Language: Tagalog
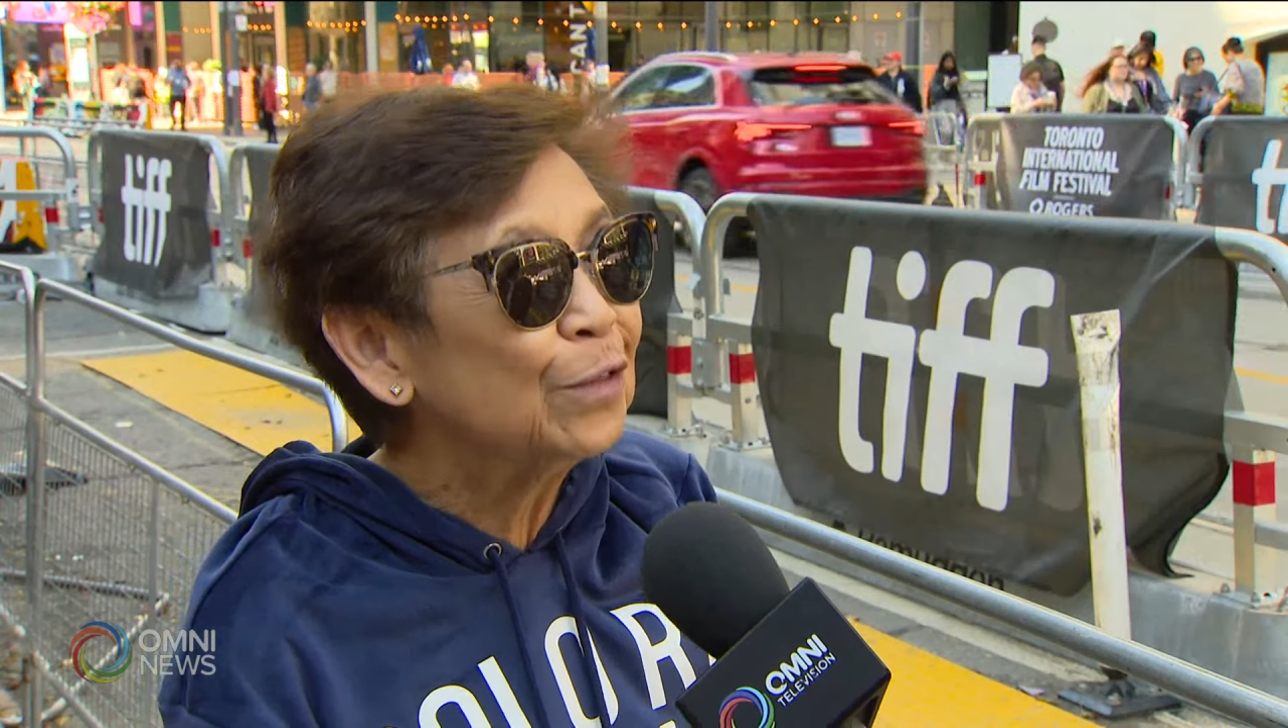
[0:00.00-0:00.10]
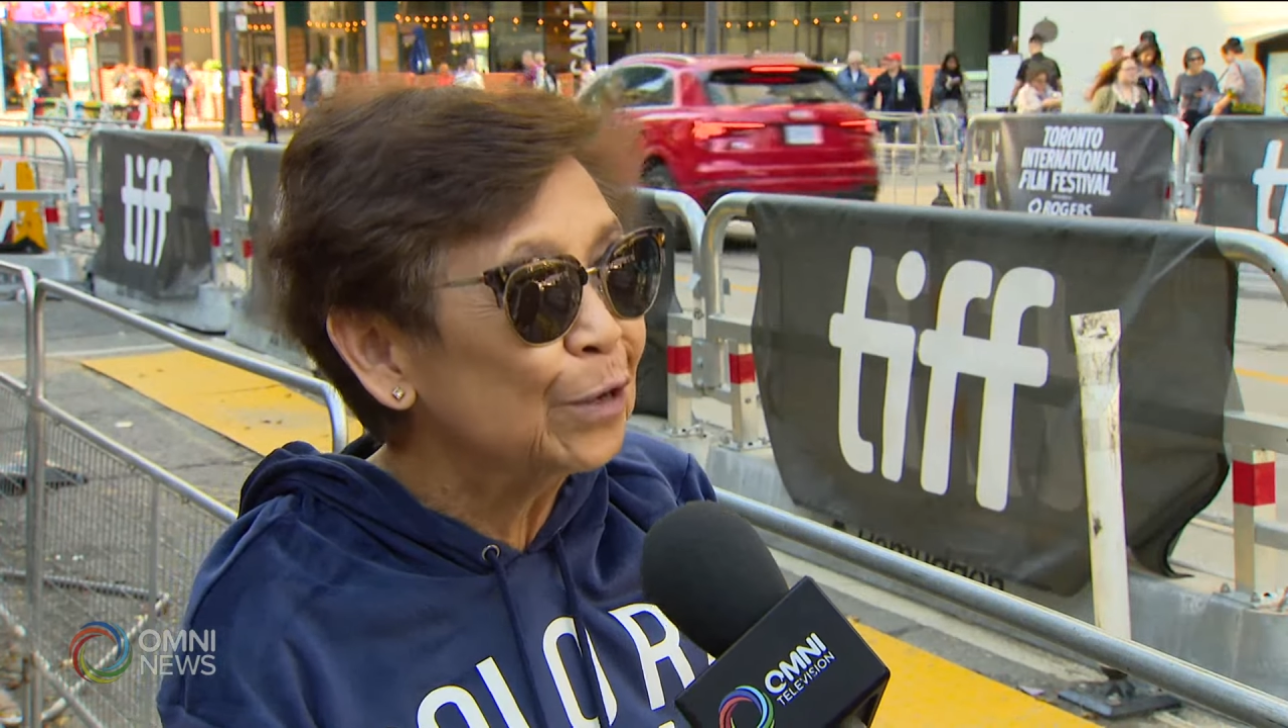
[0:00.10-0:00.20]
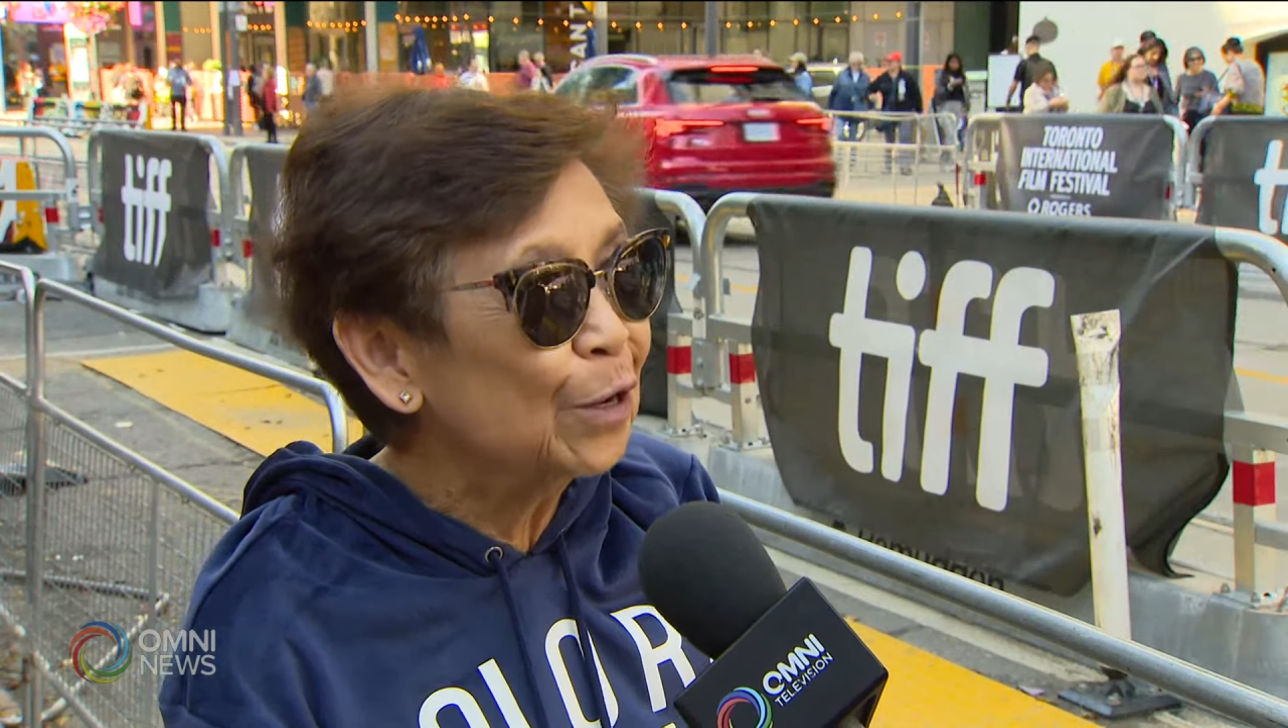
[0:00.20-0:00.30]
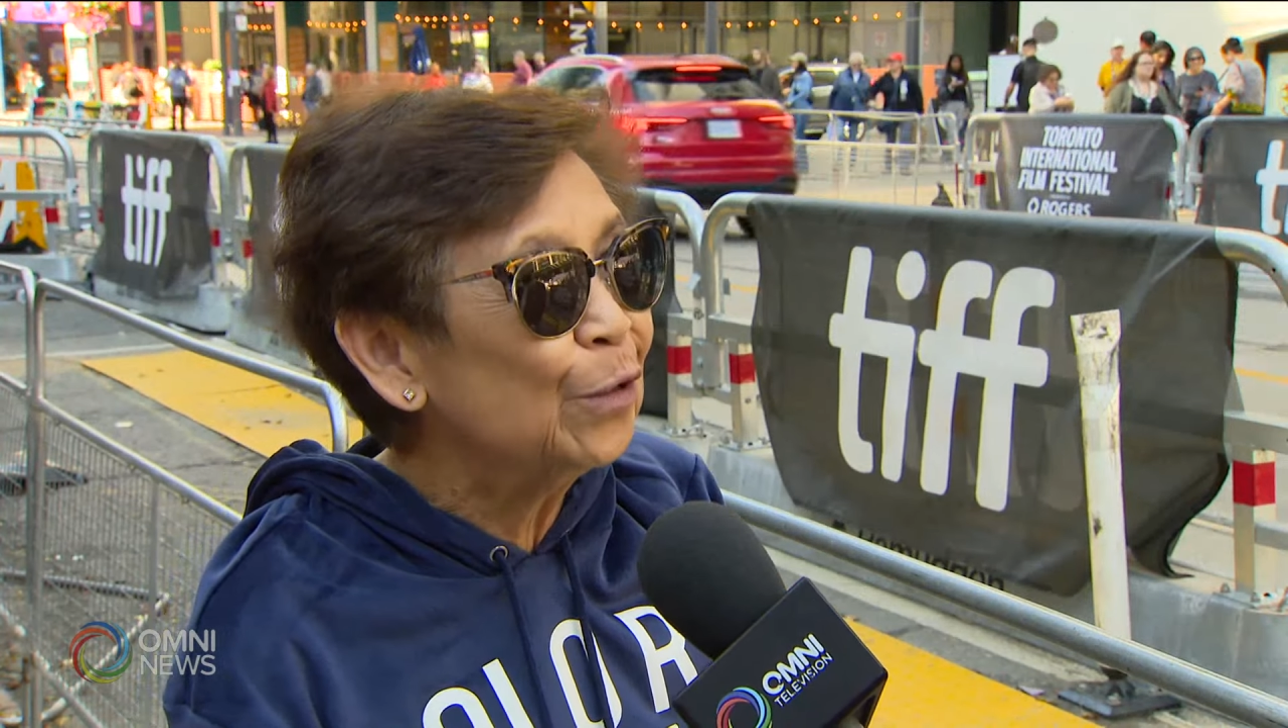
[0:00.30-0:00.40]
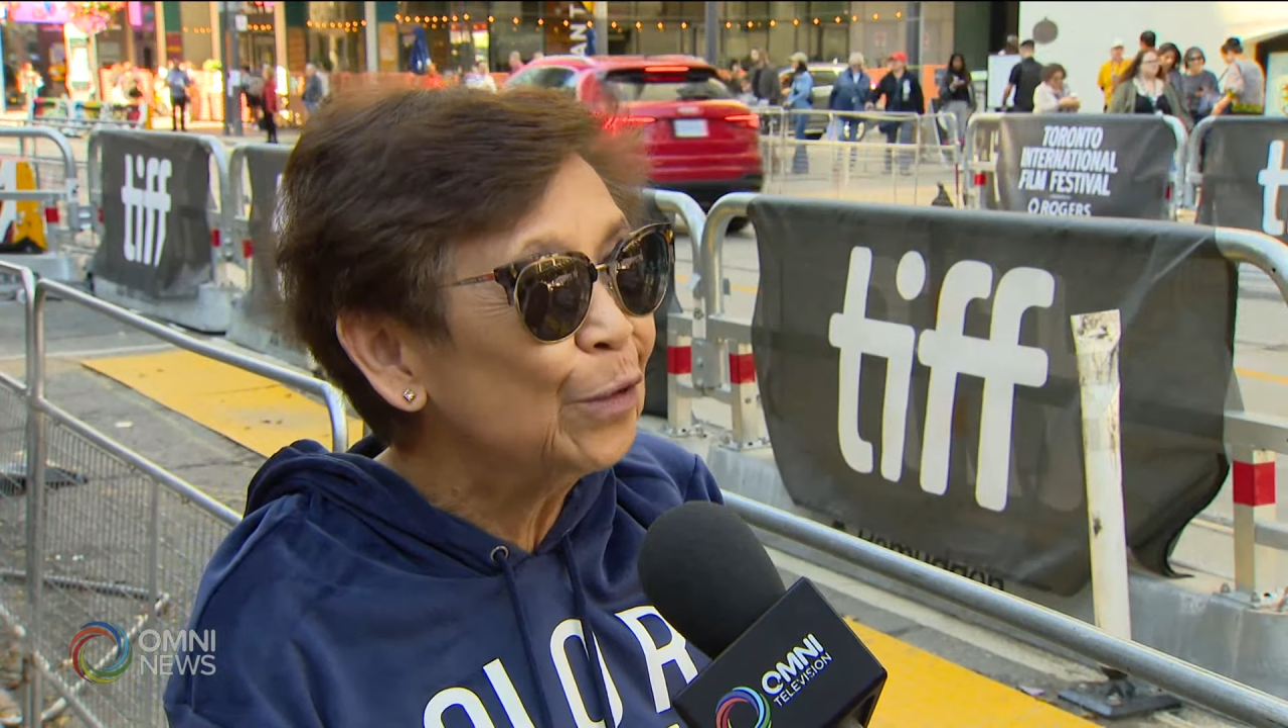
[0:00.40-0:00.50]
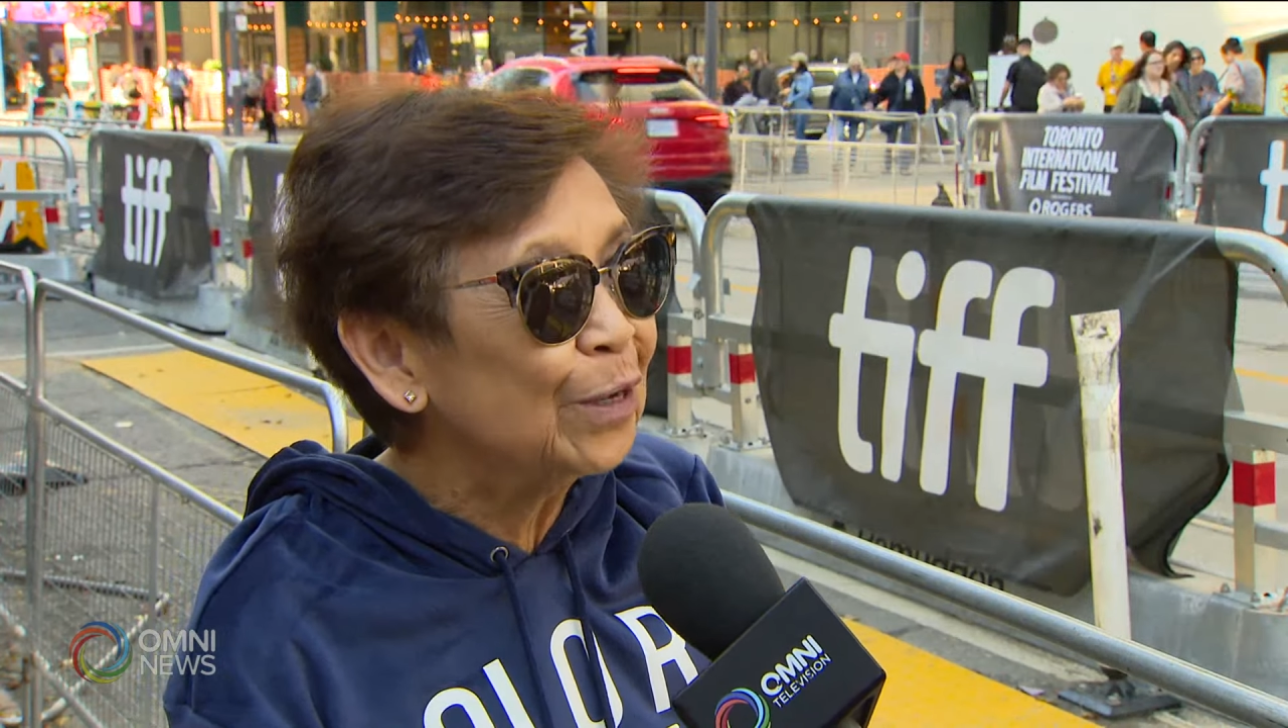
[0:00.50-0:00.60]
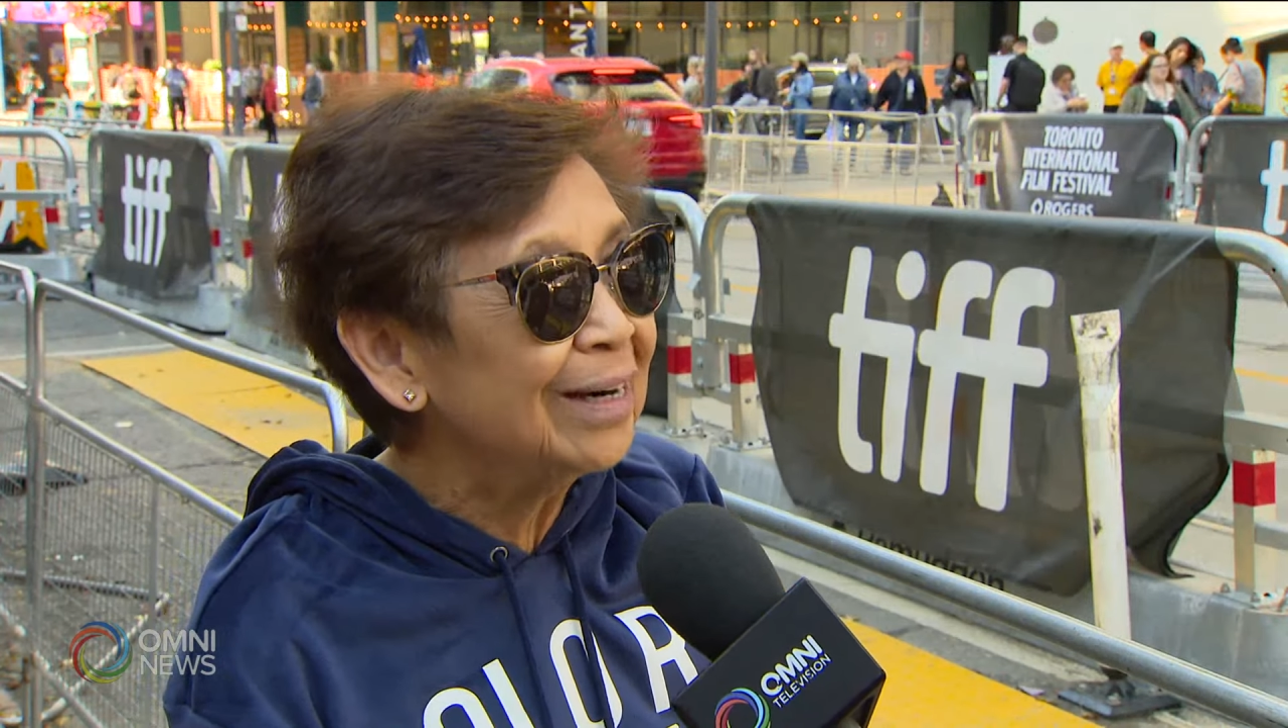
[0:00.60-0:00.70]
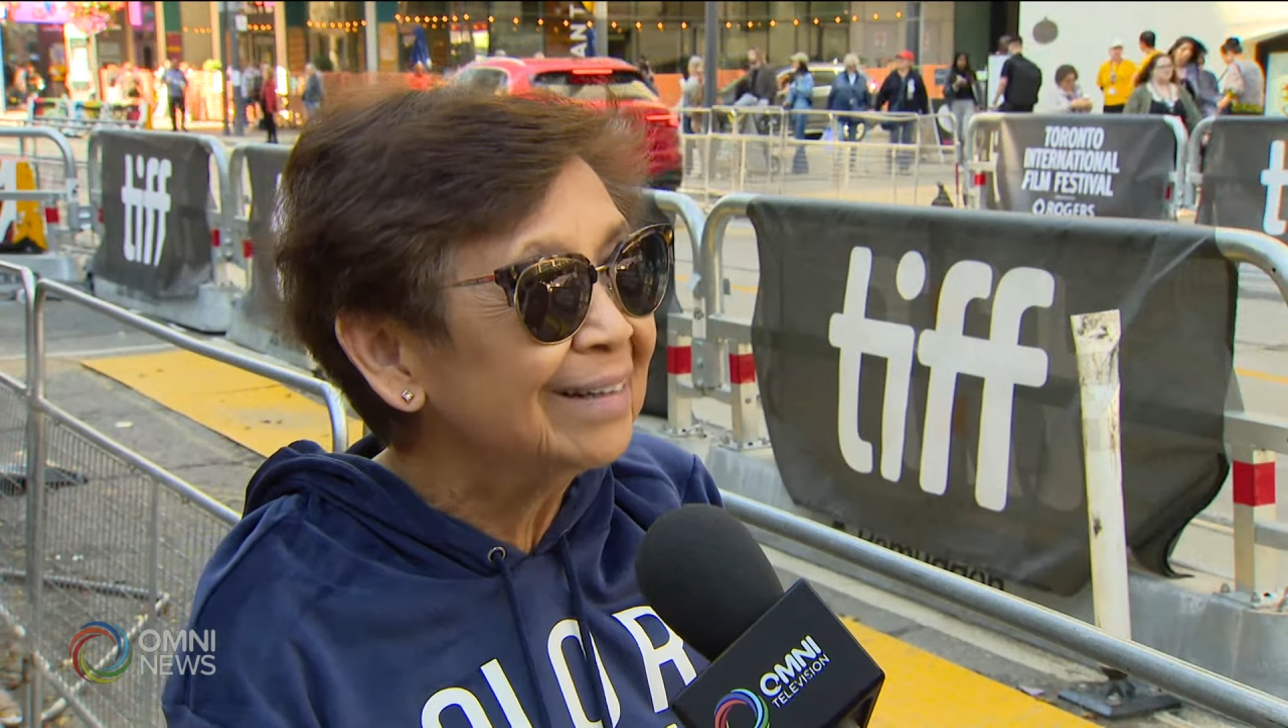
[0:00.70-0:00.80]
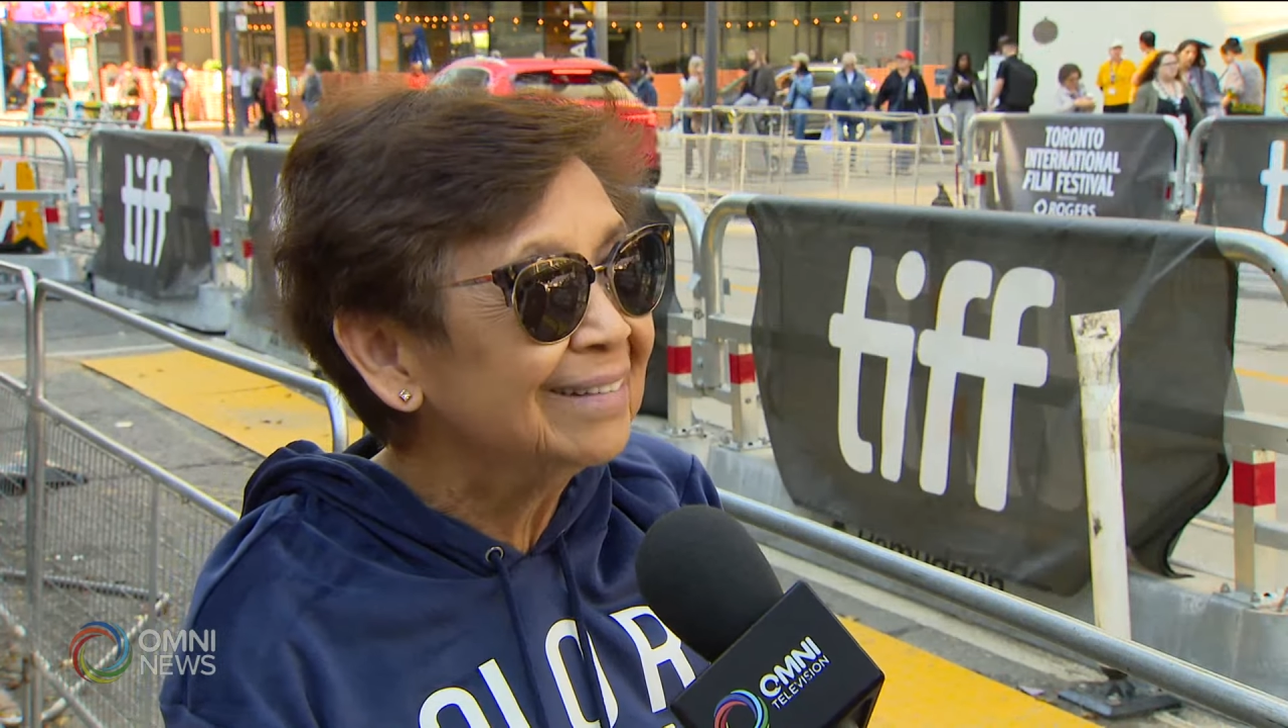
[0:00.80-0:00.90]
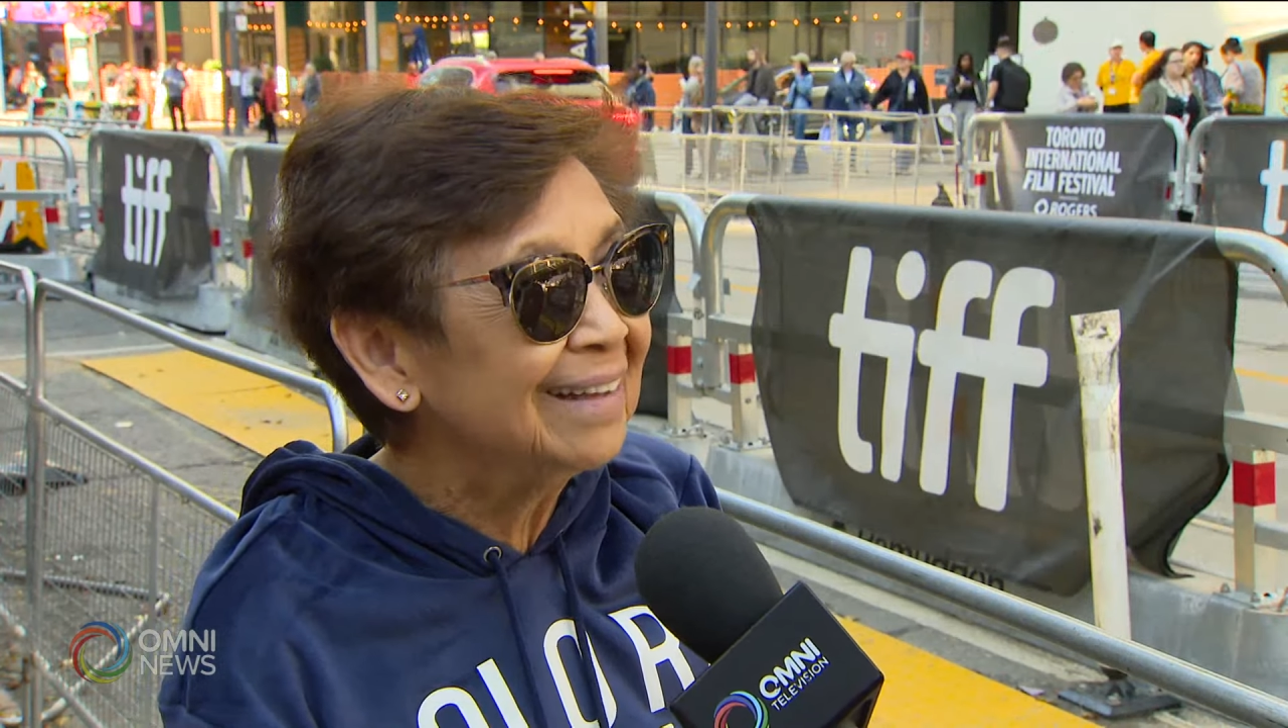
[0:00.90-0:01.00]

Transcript: Nora Honor